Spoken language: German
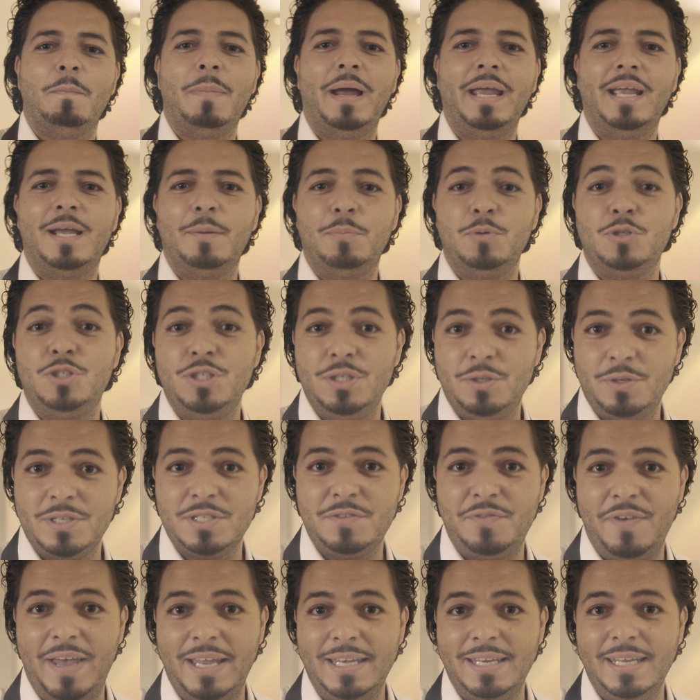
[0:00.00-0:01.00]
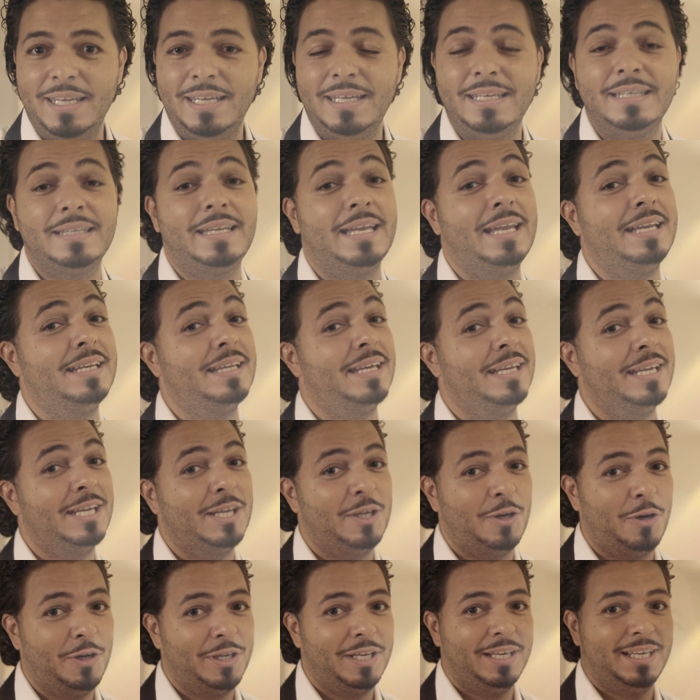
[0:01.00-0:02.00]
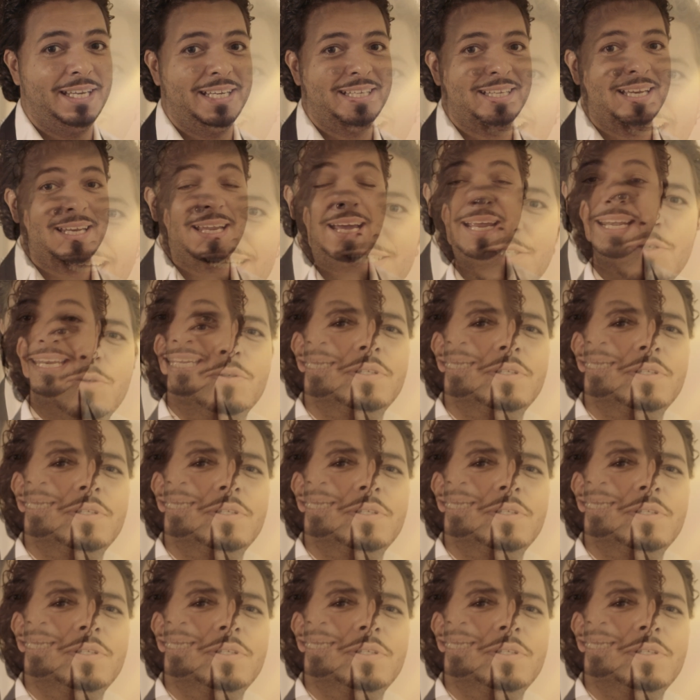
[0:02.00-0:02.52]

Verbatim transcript: Mein Cappuccino ist fertig, den trinke ich heute nicht allein.